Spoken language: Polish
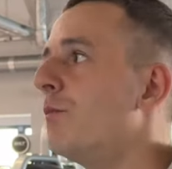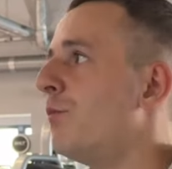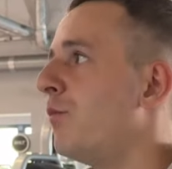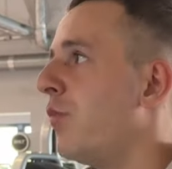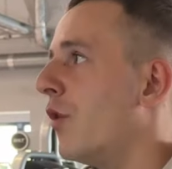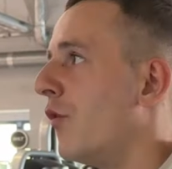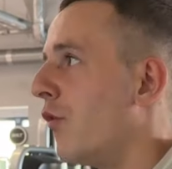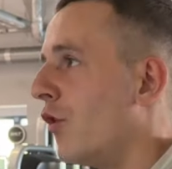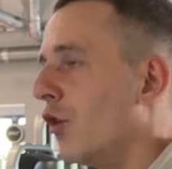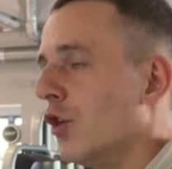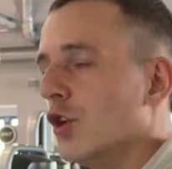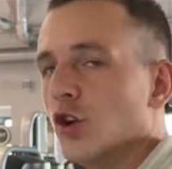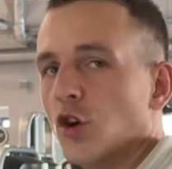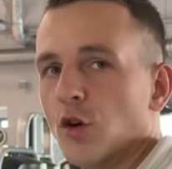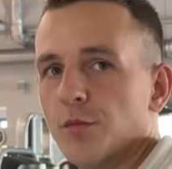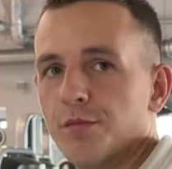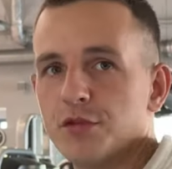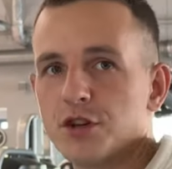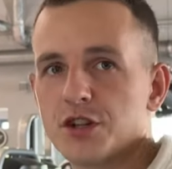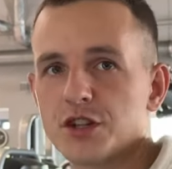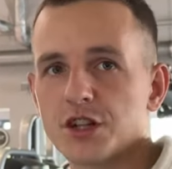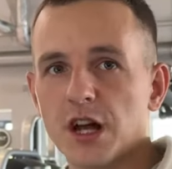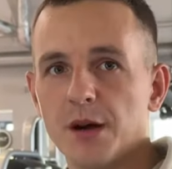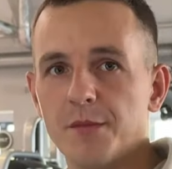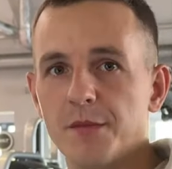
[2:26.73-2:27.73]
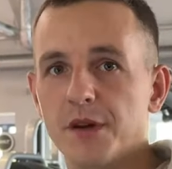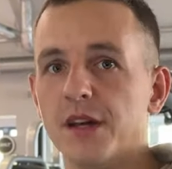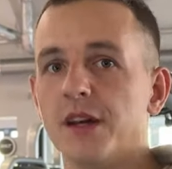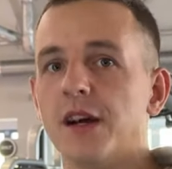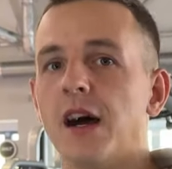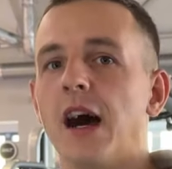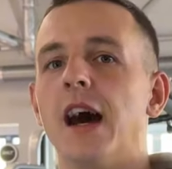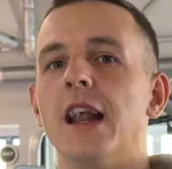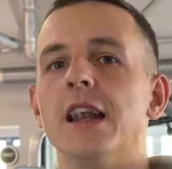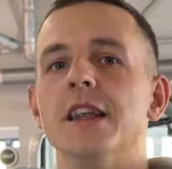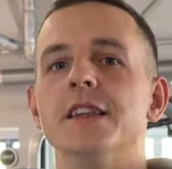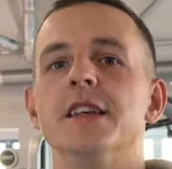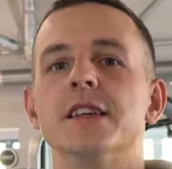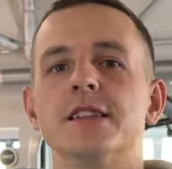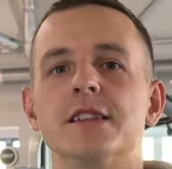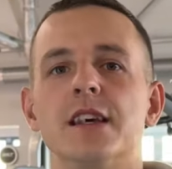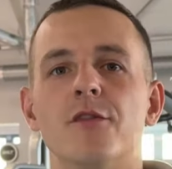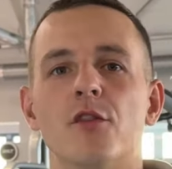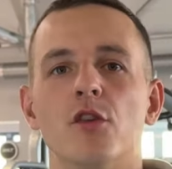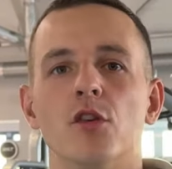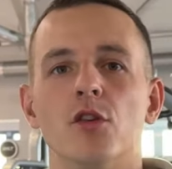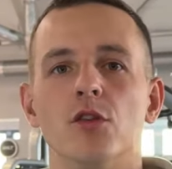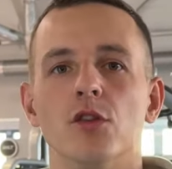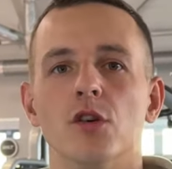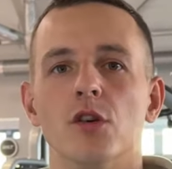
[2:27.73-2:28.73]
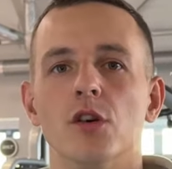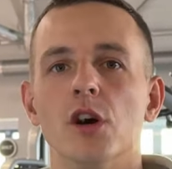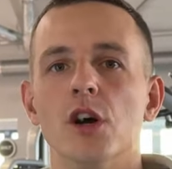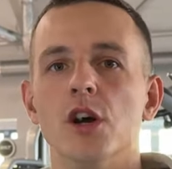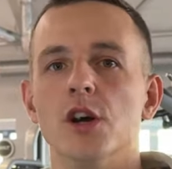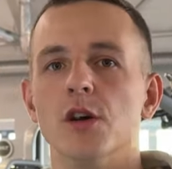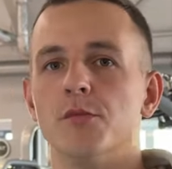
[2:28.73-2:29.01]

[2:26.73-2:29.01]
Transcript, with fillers: powoli opuszczamy, ale nie za wolno,